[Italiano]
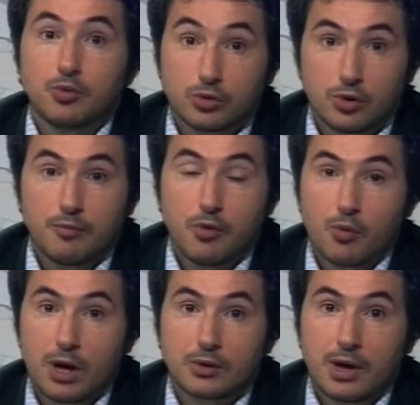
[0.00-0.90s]
purtroppo
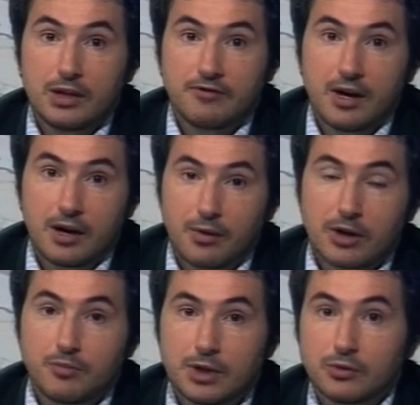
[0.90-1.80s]
quattro anni fa,
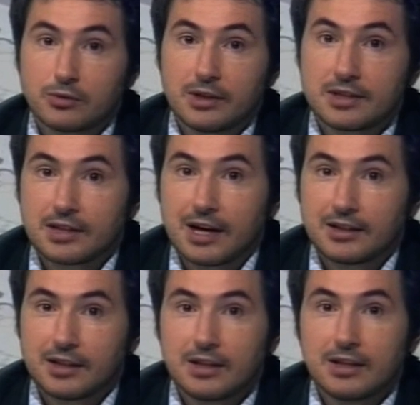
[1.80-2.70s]
quando per tutta l'estate